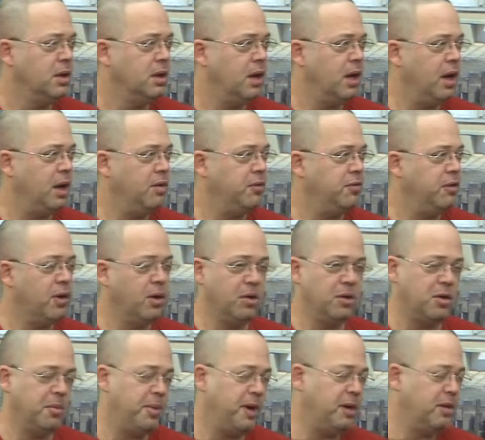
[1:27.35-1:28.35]
aí o violão
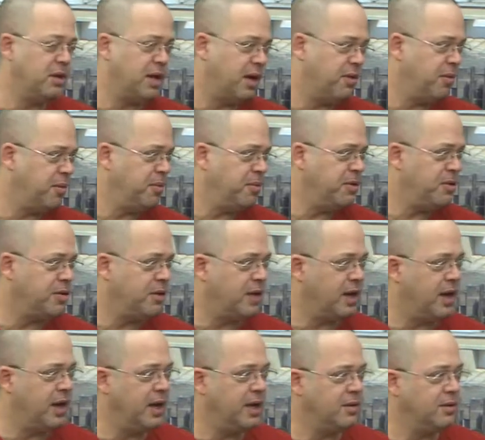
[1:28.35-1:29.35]
também não dava muito
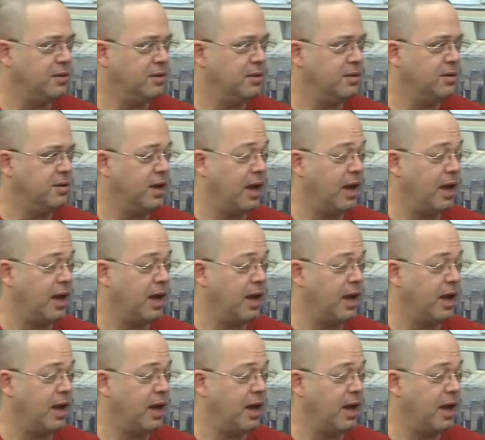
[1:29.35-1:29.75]
certo,